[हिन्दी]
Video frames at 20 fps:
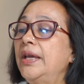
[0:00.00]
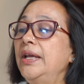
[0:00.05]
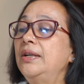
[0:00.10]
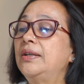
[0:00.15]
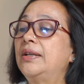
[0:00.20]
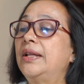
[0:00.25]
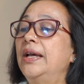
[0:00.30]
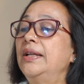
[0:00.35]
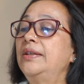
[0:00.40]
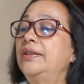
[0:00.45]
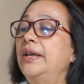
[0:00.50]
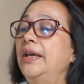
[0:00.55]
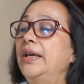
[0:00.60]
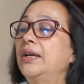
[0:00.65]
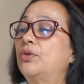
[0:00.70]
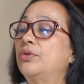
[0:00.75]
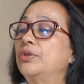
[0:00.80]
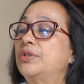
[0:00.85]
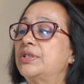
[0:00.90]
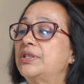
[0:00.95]
इनके
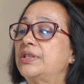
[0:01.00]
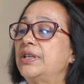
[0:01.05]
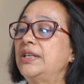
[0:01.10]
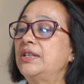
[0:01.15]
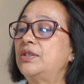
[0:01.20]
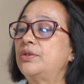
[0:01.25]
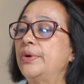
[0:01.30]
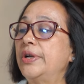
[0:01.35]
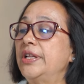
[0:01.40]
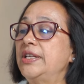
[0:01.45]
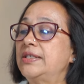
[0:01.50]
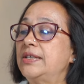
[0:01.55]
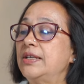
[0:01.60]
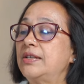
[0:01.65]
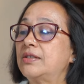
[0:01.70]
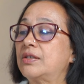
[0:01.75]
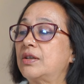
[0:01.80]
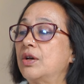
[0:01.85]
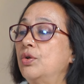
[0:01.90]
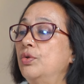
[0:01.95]
डेट है कुछ
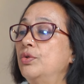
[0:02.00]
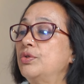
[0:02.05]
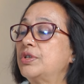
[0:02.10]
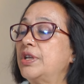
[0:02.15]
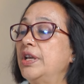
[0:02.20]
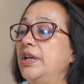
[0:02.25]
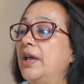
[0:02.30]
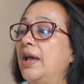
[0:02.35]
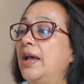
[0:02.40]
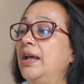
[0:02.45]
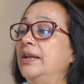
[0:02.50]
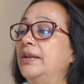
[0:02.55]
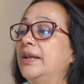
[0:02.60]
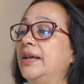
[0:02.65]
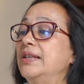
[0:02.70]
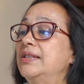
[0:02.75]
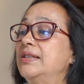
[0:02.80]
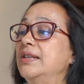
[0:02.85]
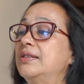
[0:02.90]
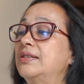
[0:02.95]
626 करोड़ के
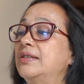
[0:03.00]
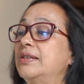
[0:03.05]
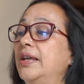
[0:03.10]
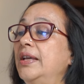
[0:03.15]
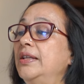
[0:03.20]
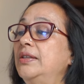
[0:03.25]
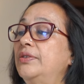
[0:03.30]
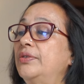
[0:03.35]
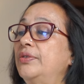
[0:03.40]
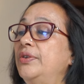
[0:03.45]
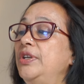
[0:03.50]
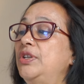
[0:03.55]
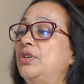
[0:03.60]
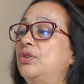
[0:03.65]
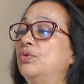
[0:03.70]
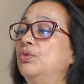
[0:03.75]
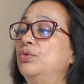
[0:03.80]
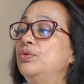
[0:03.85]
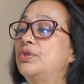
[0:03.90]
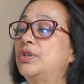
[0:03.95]
एसेट्स हैं
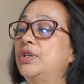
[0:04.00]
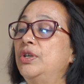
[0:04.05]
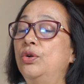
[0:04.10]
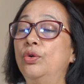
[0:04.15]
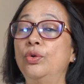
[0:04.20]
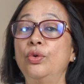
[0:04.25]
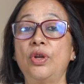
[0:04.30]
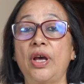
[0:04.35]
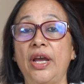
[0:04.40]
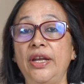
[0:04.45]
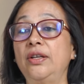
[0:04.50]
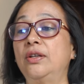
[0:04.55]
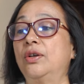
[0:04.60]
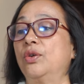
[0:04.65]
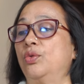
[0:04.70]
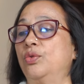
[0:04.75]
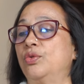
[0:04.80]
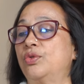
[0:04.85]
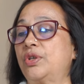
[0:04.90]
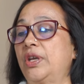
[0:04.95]
3209
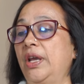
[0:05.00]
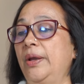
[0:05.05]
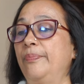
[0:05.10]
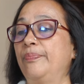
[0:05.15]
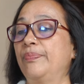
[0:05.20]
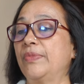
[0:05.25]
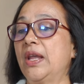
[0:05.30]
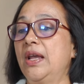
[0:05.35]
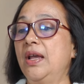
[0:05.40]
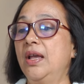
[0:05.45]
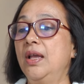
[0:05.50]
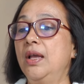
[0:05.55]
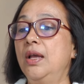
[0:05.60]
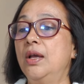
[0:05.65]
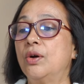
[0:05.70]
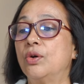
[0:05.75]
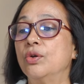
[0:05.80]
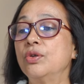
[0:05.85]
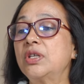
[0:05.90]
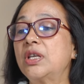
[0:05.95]
करोड़ के
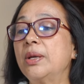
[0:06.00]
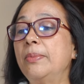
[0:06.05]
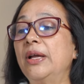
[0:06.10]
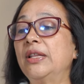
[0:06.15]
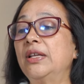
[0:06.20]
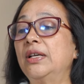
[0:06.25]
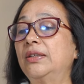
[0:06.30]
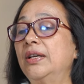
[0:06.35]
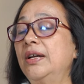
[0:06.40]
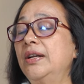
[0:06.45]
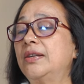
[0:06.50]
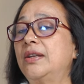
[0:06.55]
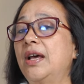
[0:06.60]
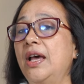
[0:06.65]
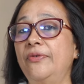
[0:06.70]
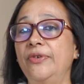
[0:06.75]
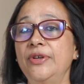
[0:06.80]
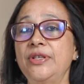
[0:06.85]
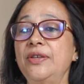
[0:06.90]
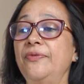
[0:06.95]
उसके बाद आता है
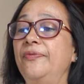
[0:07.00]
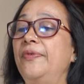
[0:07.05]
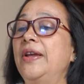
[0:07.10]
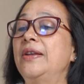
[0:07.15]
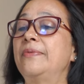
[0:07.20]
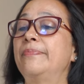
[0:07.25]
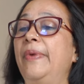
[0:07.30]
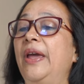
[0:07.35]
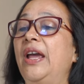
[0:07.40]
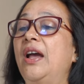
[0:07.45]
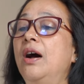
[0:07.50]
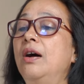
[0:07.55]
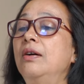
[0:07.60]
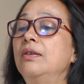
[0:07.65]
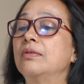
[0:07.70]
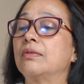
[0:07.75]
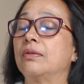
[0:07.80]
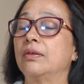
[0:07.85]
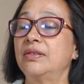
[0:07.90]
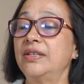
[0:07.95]
डाइवर्सिफाइड मेगा
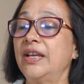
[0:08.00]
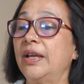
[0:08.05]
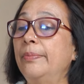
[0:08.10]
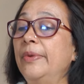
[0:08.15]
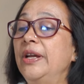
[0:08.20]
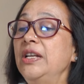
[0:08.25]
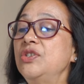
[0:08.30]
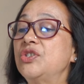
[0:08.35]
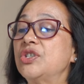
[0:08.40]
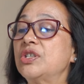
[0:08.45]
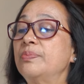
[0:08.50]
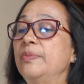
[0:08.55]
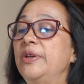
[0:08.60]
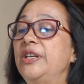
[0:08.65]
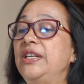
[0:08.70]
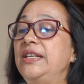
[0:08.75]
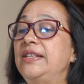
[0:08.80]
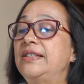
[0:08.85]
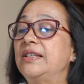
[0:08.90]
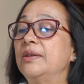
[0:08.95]
सेगमेंट
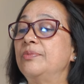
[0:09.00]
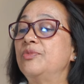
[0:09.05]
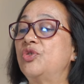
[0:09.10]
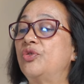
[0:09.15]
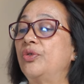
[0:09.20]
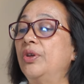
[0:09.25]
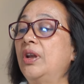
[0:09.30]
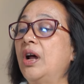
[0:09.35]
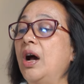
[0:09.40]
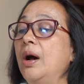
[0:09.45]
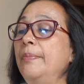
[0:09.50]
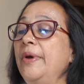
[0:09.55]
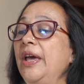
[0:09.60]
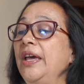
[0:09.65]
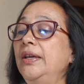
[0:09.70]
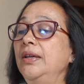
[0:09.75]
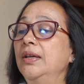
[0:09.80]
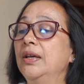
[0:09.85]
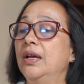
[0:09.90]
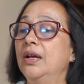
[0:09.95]
जिसमें डीसीएम श्रीराम
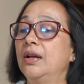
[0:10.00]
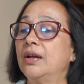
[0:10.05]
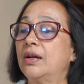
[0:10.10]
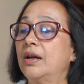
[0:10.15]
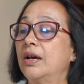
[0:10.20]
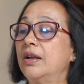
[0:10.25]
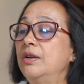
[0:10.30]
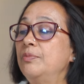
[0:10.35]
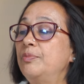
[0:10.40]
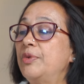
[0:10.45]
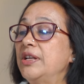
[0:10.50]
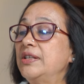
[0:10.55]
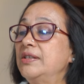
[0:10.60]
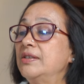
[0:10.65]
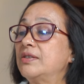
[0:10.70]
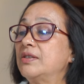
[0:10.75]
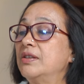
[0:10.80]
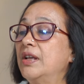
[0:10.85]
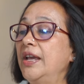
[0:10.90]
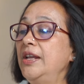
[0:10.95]
है करंट प्राइस
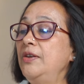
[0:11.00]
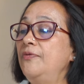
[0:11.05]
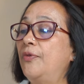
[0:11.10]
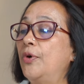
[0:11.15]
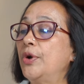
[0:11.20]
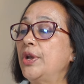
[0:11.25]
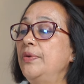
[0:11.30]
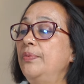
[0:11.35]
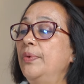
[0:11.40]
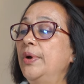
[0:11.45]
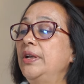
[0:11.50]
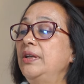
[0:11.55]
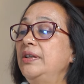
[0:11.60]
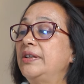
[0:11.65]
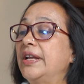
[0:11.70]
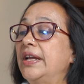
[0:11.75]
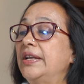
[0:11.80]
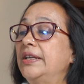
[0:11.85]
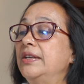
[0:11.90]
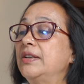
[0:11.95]
इज 941
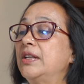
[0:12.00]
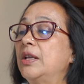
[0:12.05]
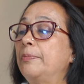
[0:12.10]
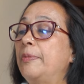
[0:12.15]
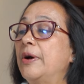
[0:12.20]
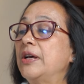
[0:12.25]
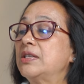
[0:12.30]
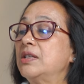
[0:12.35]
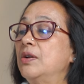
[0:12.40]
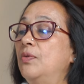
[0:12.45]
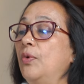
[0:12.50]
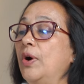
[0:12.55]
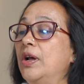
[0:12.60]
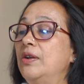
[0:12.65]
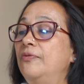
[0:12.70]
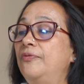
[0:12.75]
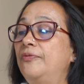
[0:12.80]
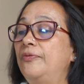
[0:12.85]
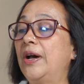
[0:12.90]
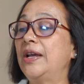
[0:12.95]
डेट इनके पास है
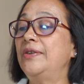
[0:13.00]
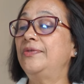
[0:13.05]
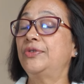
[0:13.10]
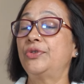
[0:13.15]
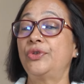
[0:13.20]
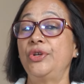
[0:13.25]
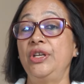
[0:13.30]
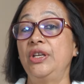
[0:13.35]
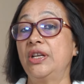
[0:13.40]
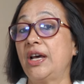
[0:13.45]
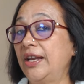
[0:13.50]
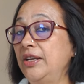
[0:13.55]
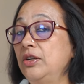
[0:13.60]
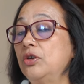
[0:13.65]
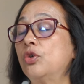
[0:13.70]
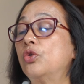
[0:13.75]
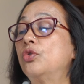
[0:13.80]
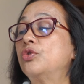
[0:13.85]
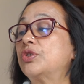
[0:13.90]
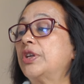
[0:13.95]
1539
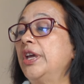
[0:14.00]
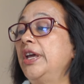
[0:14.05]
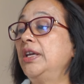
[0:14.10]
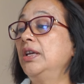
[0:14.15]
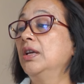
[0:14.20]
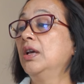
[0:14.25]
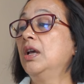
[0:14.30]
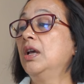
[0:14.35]
करोड़ के